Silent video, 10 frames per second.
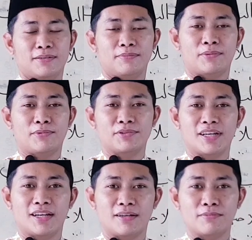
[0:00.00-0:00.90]

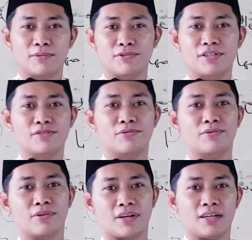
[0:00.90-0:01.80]
Memuja dan memuji
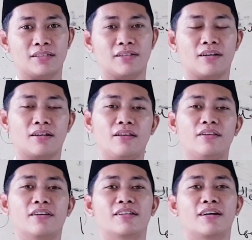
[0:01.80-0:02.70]
syukur kehadiran
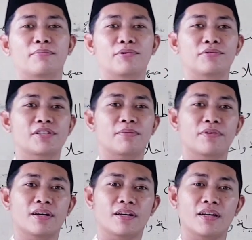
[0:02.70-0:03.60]
Allah Dengan
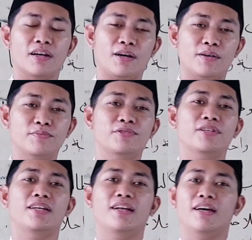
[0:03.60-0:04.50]
mengucapkan
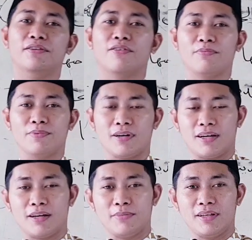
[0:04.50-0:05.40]
Alhamdulillahi
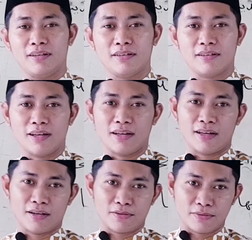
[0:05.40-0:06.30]
Alamin Dan